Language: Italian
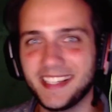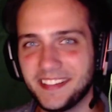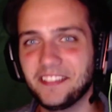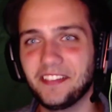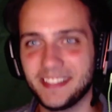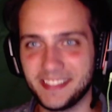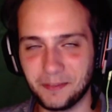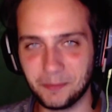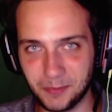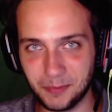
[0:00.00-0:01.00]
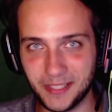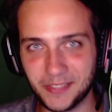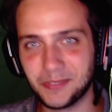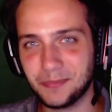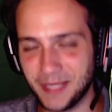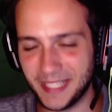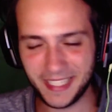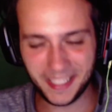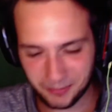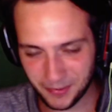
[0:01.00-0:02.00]
ovviamente siamo un pubblico super
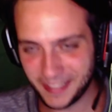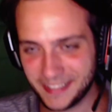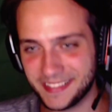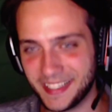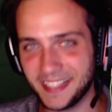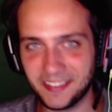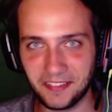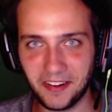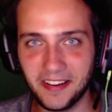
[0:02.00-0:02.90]
iper ristretto, però